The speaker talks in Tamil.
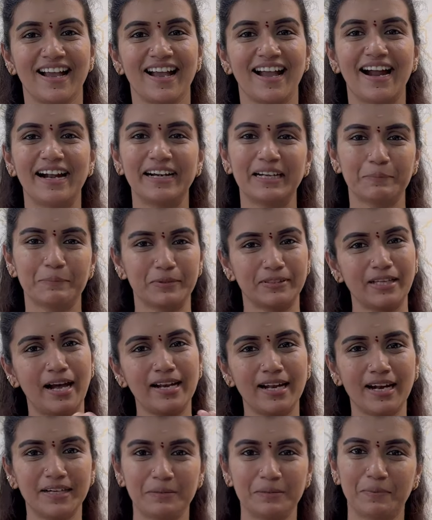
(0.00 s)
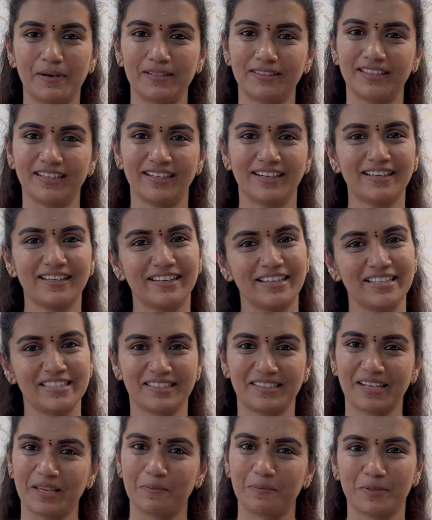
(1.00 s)
அண்ட் இப்போ தாலாட்டு பார்த்தீங்கன்னா
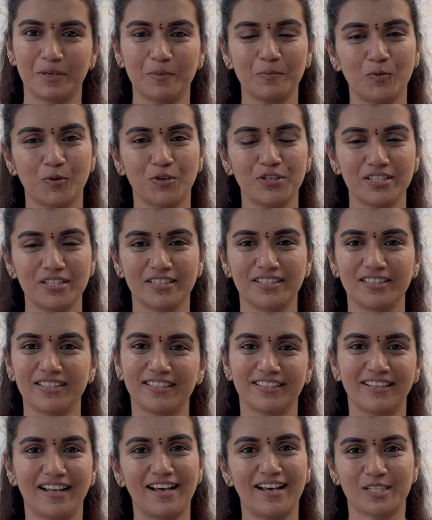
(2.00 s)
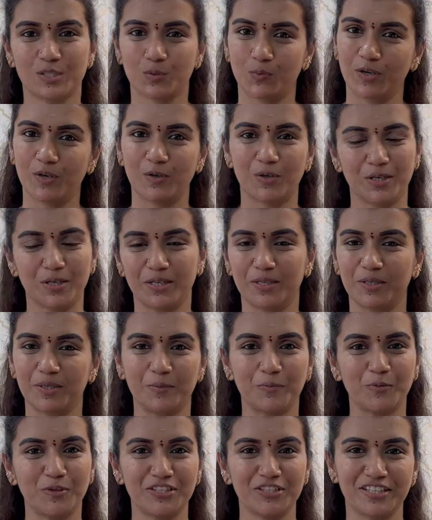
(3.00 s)
ரீசெண்டாக இப்போ தான் முடிஞ்சுது லாஸ்ட் வீக்கோட
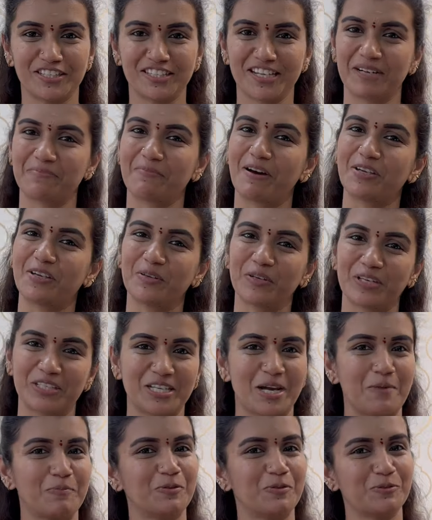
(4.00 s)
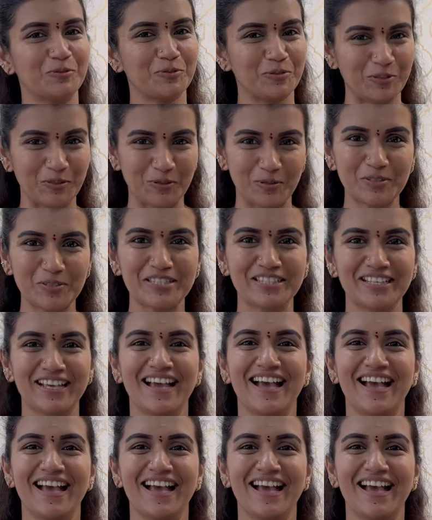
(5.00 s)
முடிஞ்சிருச்சு அண்ட் மயூரி சாப்டரும் க்ளோஸ்